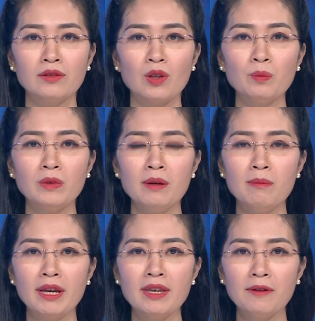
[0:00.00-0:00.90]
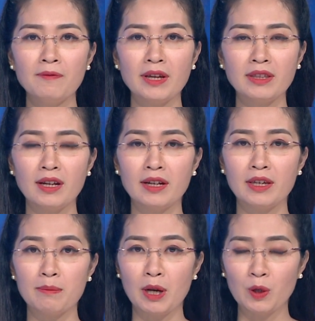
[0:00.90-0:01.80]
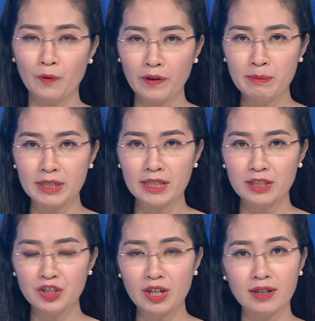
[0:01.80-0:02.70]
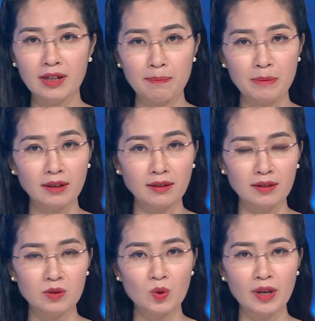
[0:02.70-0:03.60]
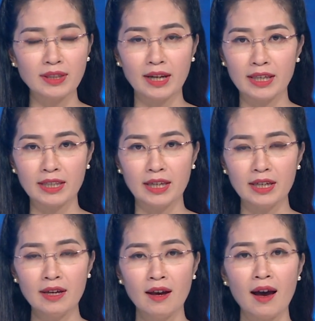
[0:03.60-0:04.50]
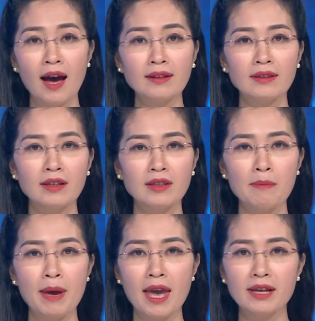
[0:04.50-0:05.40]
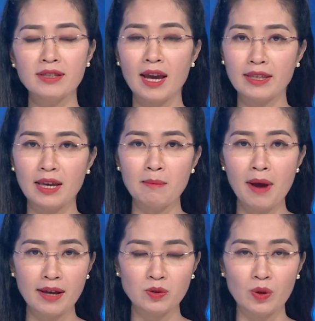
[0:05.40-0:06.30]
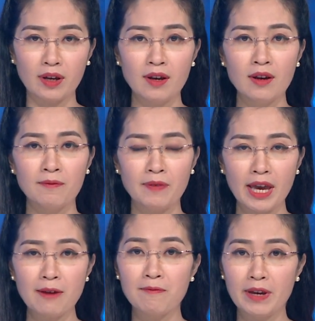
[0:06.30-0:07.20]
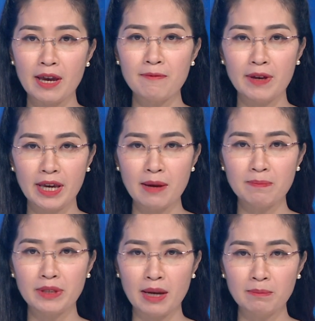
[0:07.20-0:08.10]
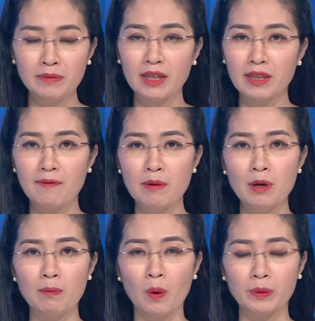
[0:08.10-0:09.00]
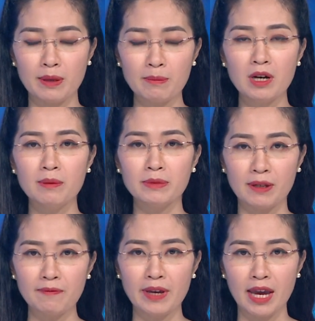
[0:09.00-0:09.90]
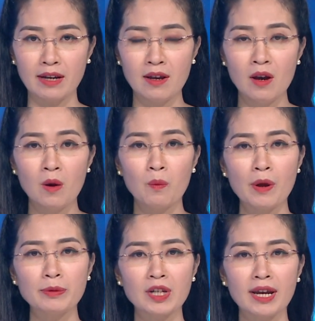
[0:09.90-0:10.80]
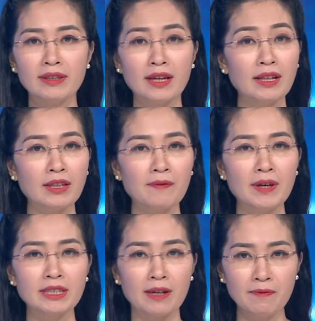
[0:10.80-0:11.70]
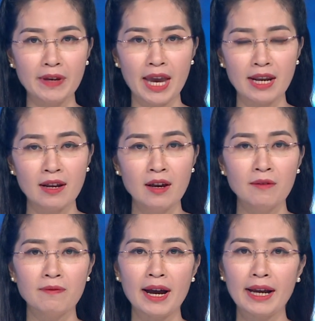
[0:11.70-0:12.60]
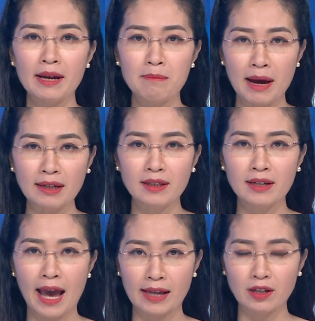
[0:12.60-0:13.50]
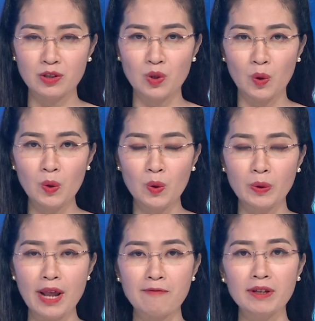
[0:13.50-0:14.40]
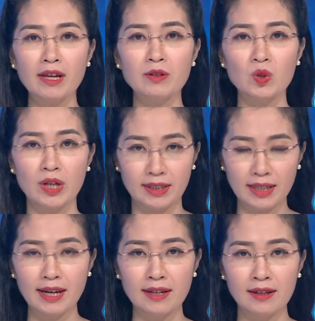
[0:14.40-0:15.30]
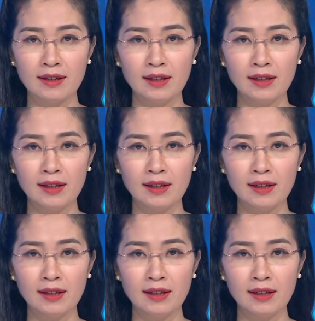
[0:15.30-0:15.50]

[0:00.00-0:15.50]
Thông tin mới nhất về tình hình dịch bệnh Covid mười chín sẽ được cập nhật thường xuyên tại địa chỉ h t t p s hai chấm hai gạch chéo gạch chéo gạch chéo chấm t t v mười một chấm com chấm v n, website tayninhtv chấm v n và các bản tin hạ tần số của Đài Phát thanh truyền hình Tây Ninh.